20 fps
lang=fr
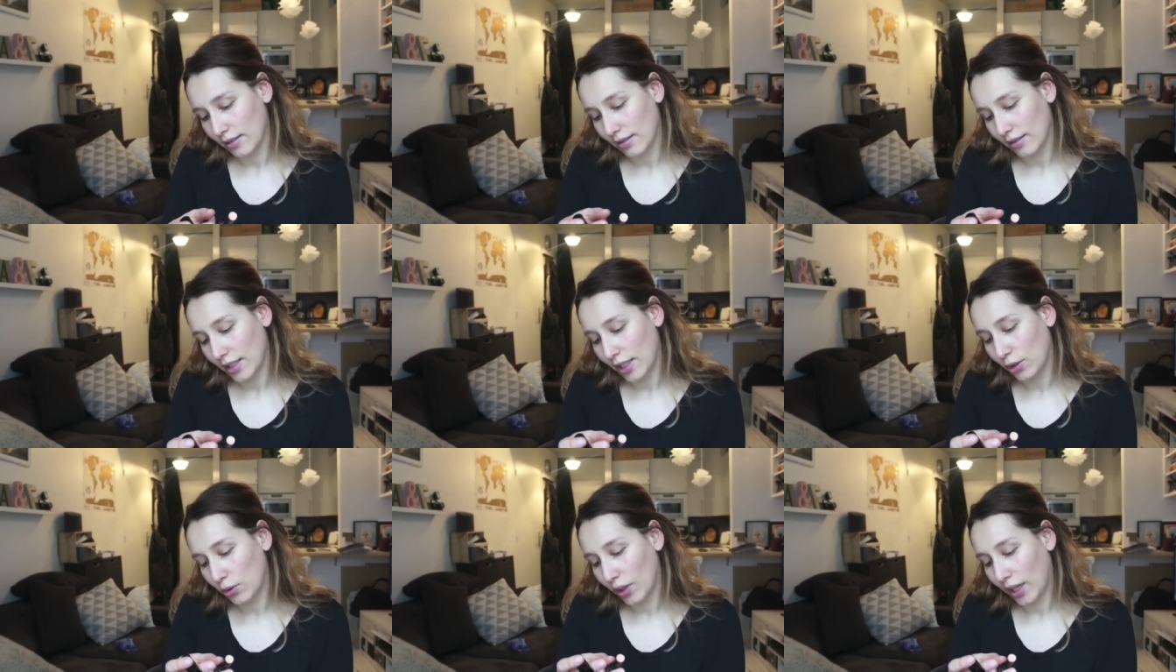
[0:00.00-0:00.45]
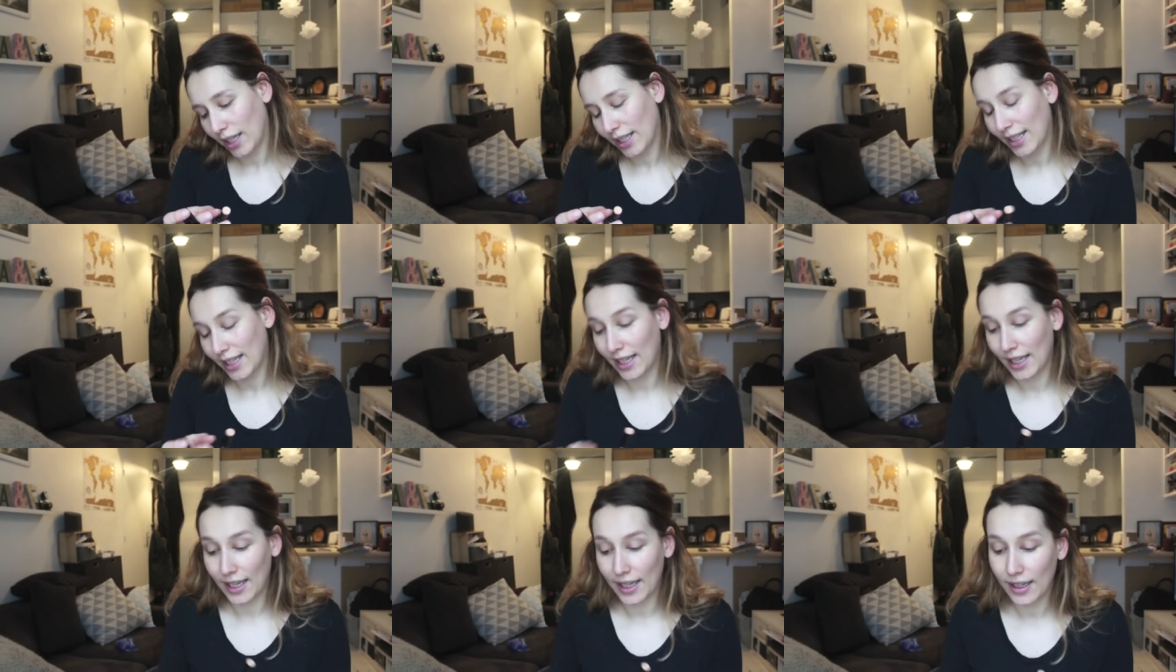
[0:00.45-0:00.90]
naturelle
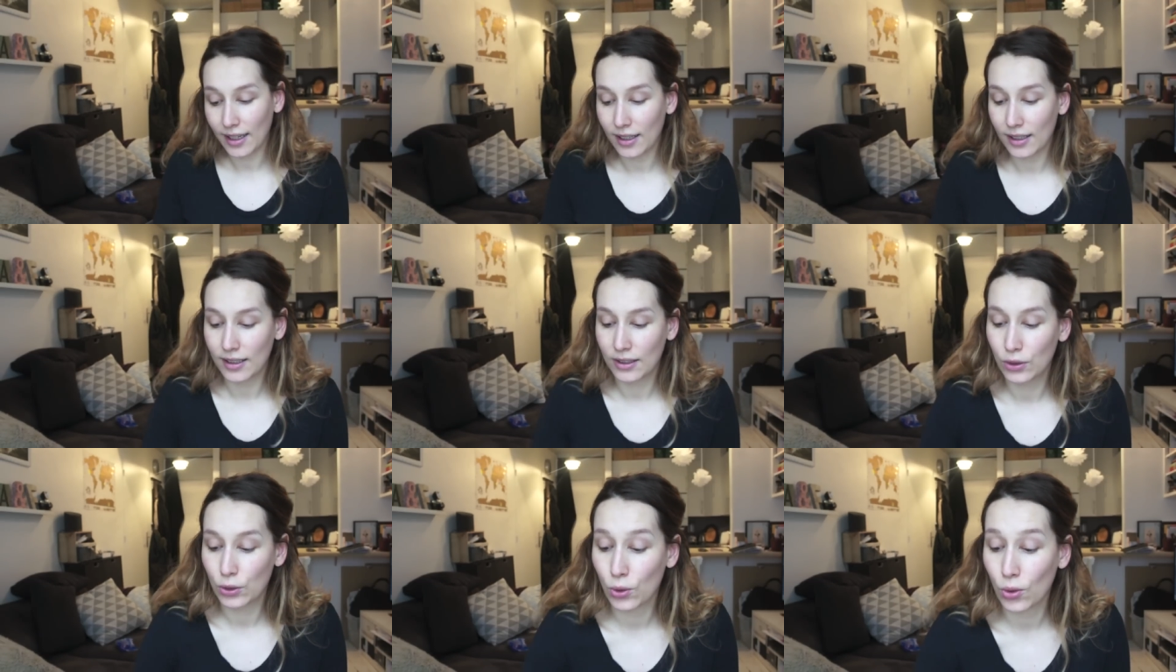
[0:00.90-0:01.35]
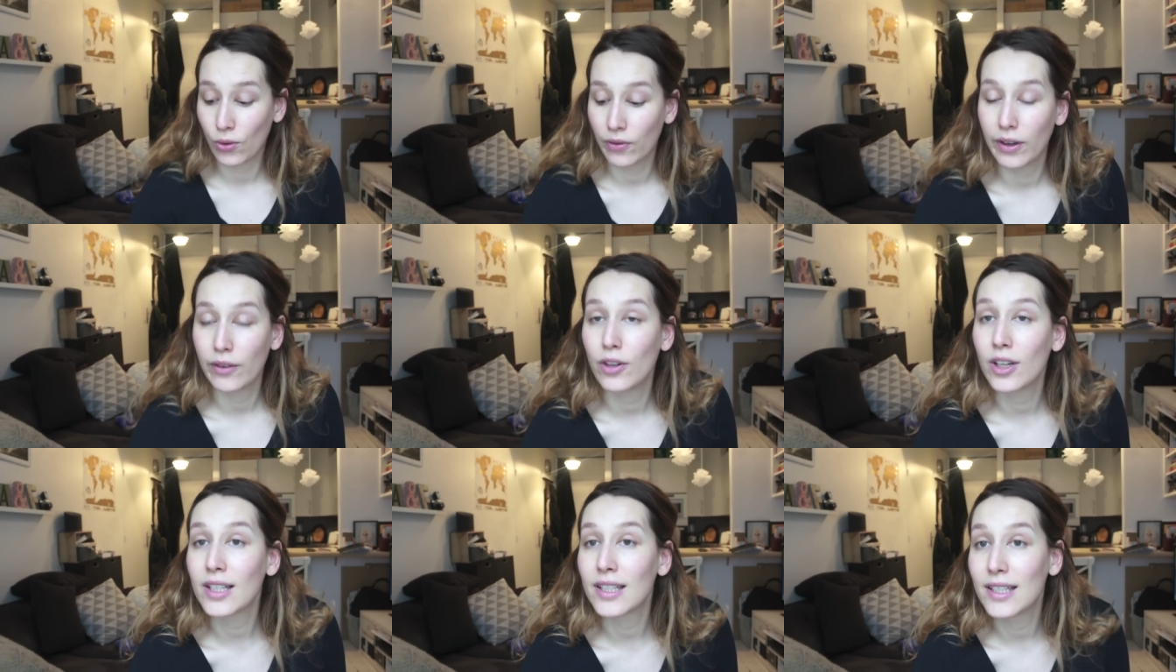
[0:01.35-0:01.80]
claire donc on va
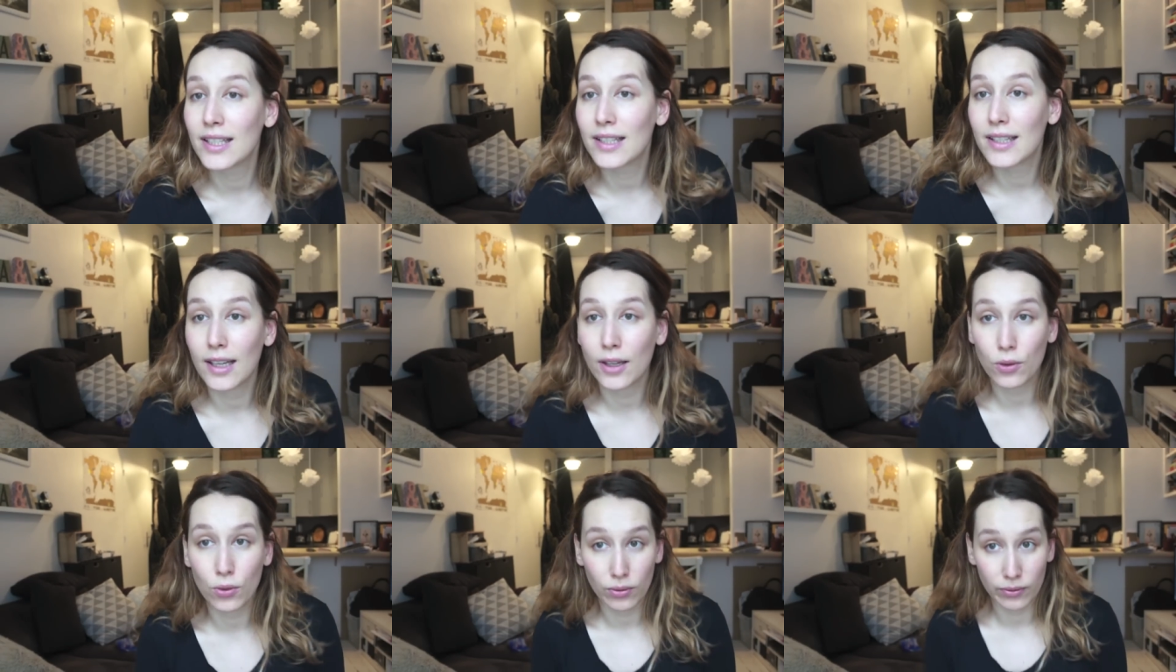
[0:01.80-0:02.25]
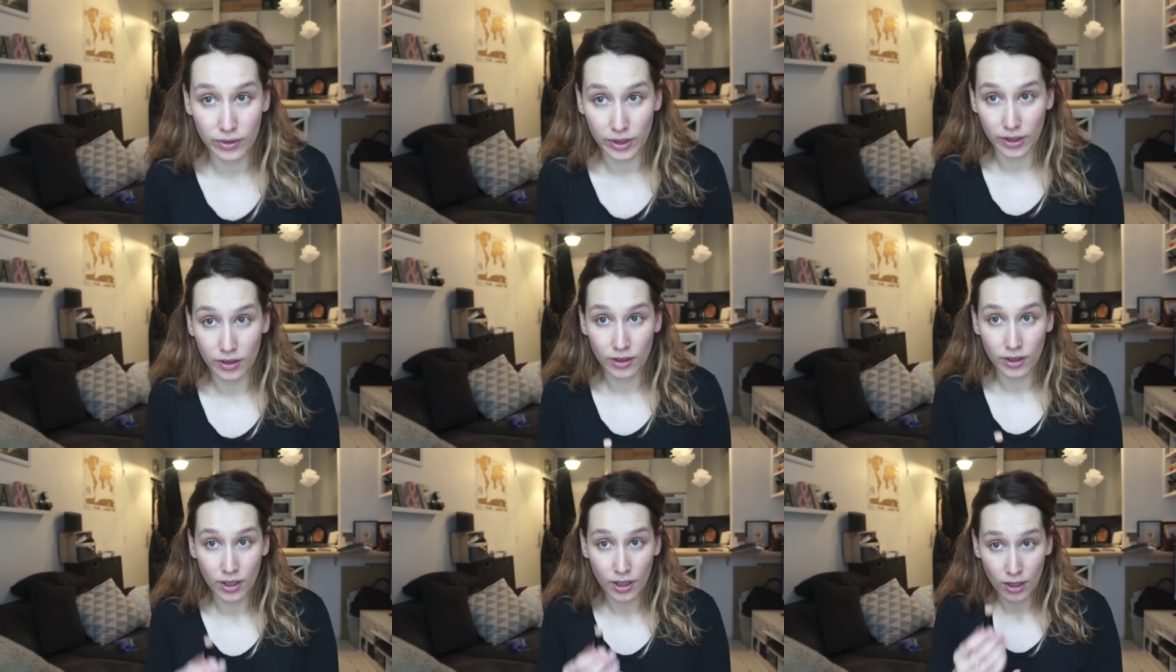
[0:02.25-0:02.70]
voir si ça
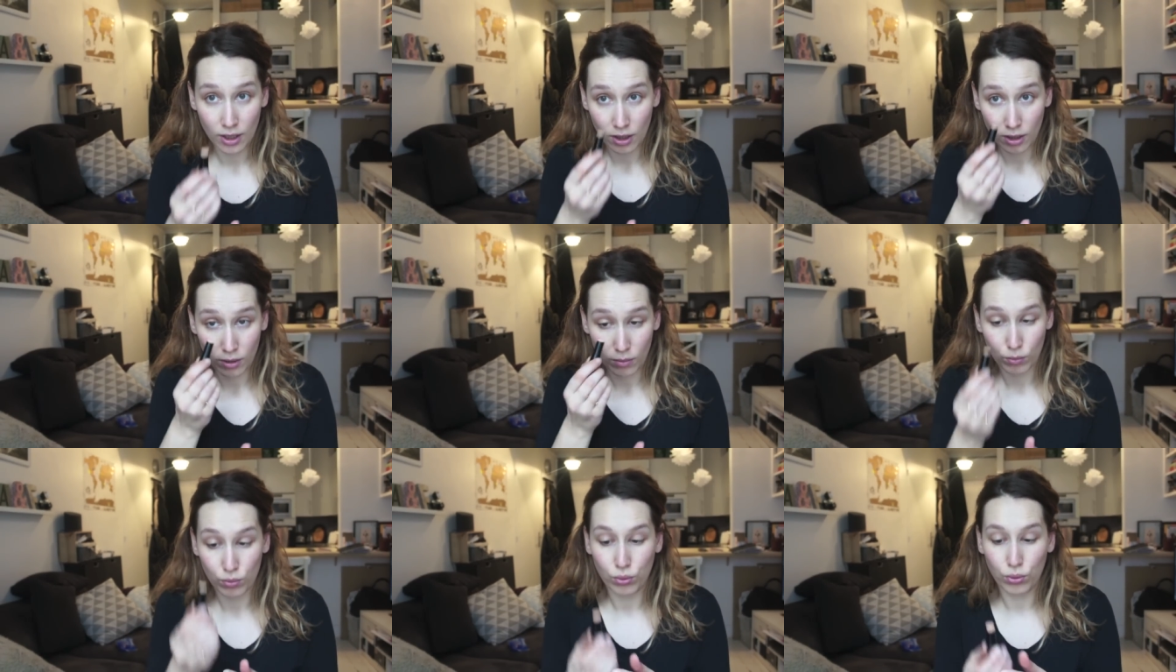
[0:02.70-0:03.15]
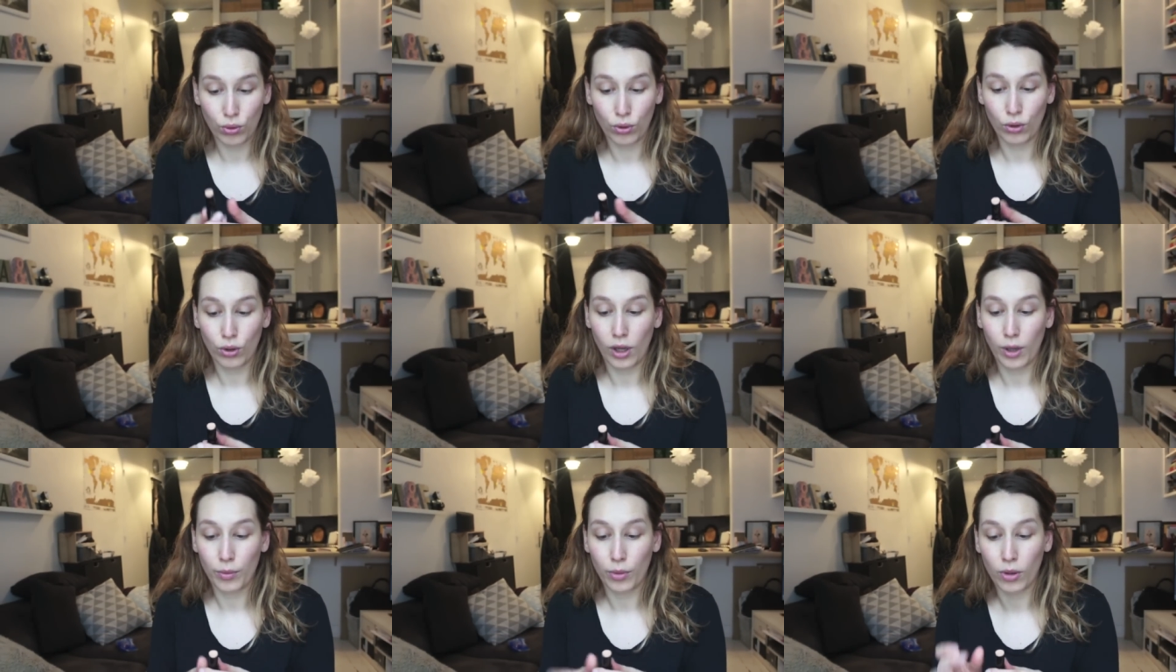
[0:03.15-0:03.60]
convient pour
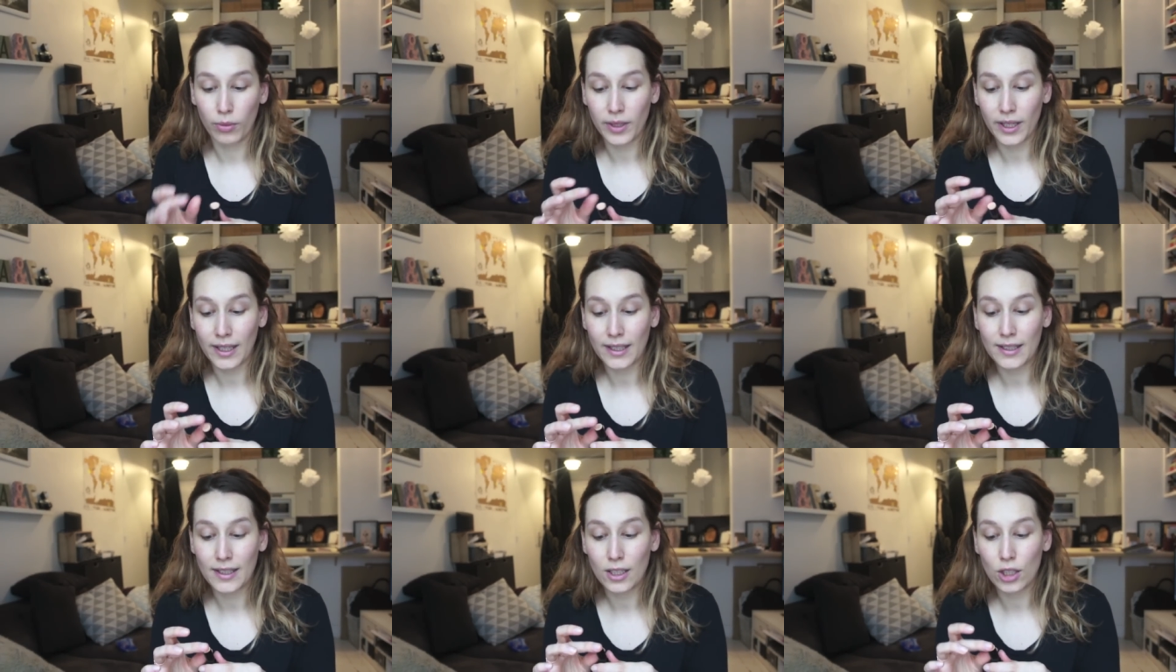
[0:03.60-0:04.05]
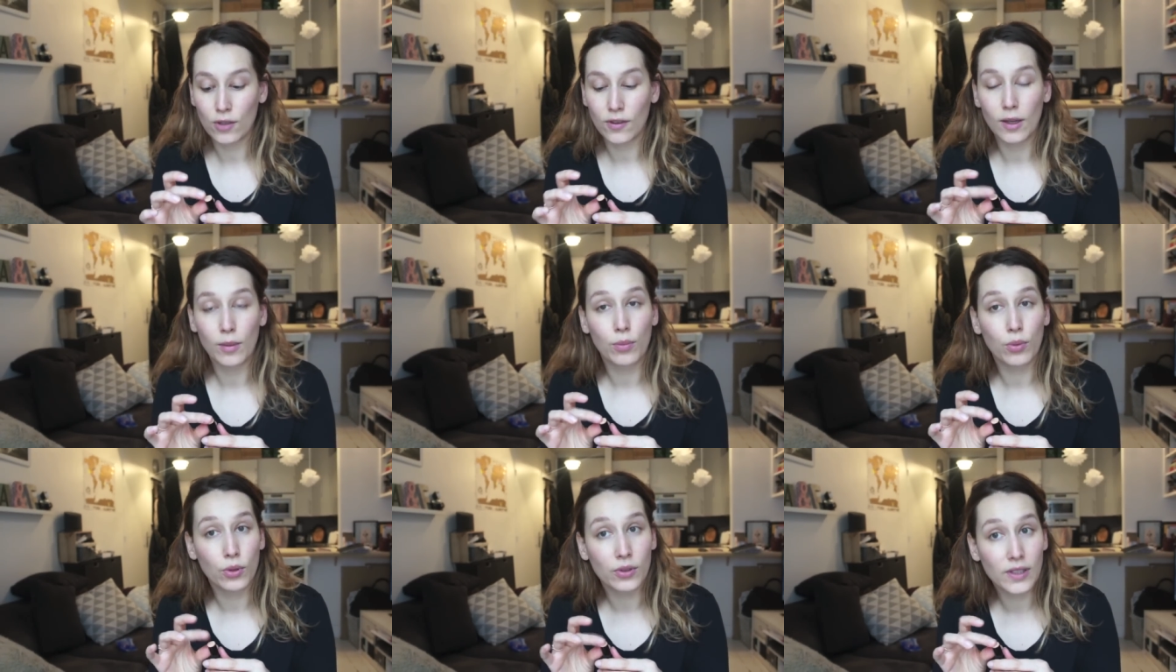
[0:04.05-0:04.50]
un premier essai je vais
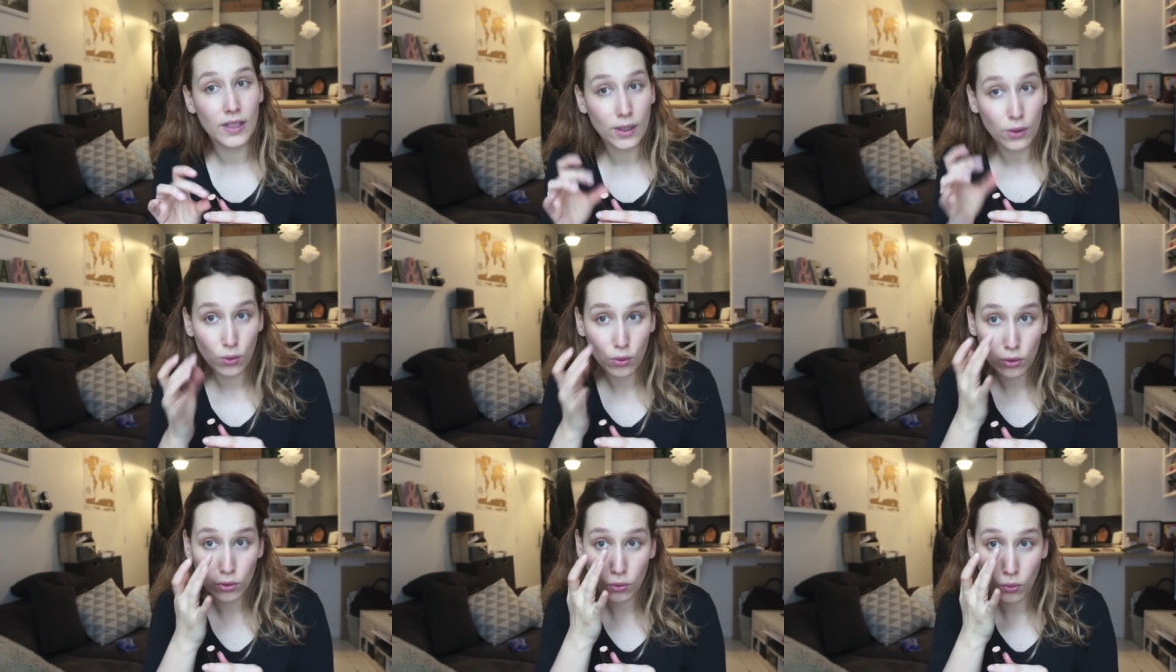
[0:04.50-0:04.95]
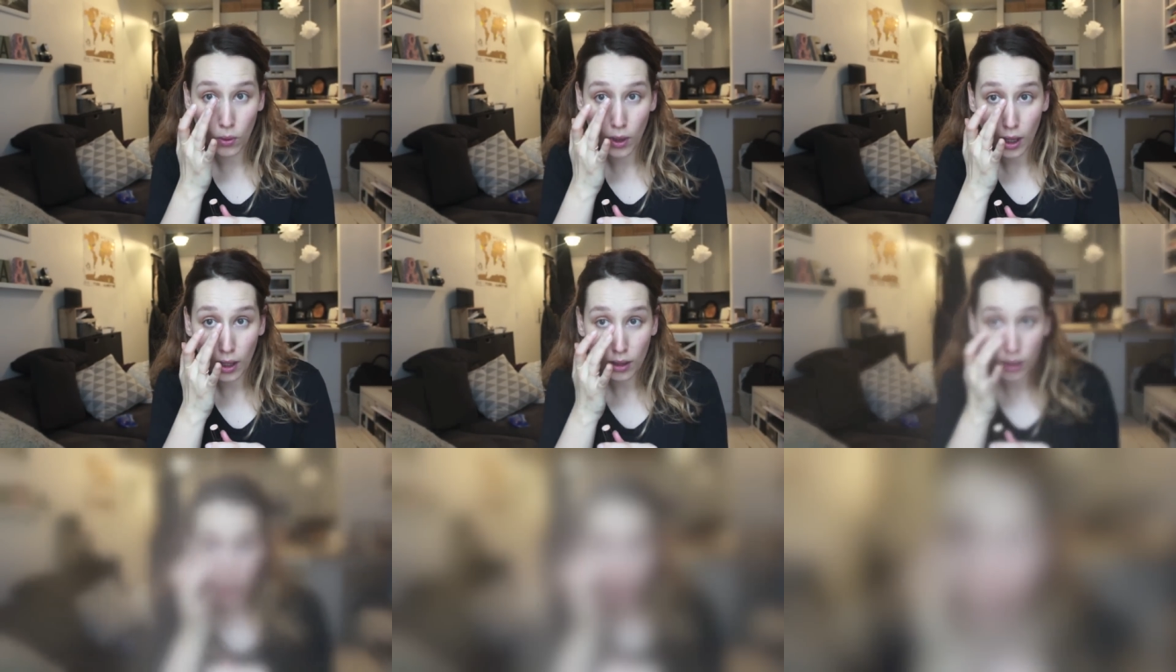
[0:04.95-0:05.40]
le poser au
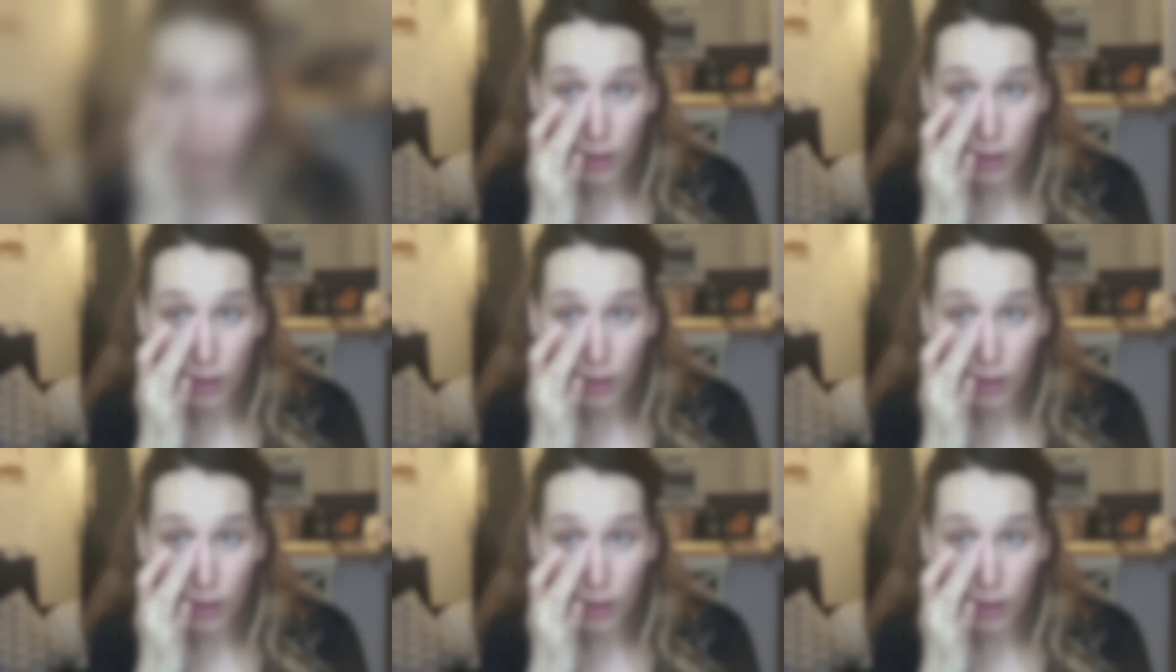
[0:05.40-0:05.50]
doigt